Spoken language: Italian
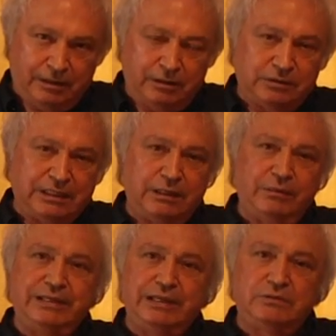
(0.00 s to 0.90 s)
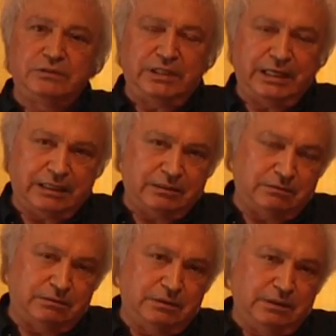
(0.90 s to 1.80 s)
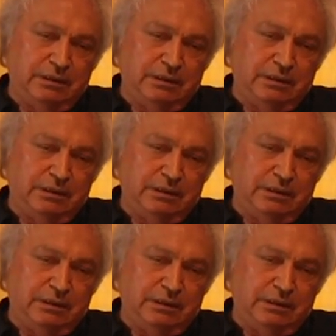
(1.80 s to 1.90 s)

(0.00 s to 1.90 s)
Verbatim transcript: ricordare quelli che non c'erano